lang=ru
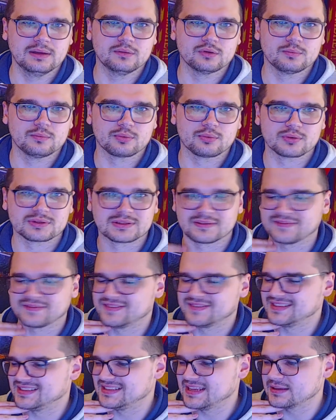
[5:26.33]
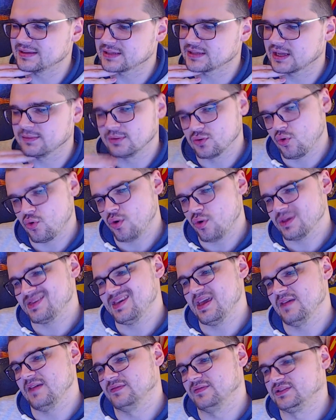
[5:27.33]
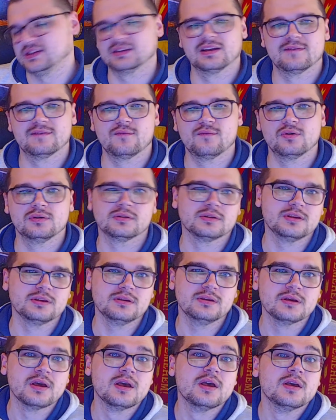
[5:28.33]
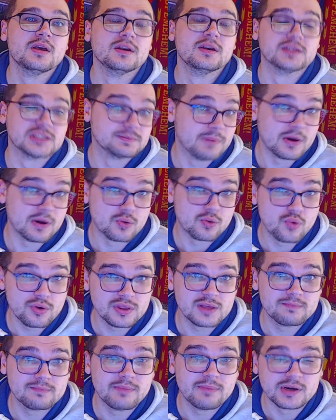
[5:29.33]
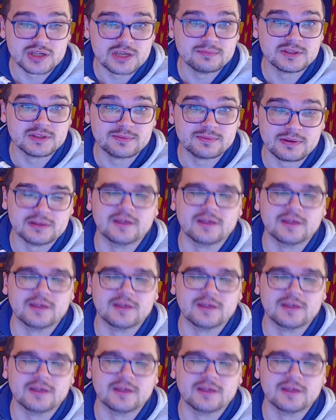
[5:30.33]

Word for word: Вот просто все сказали бы, окей, все довольны и спокойно пошли бы спать.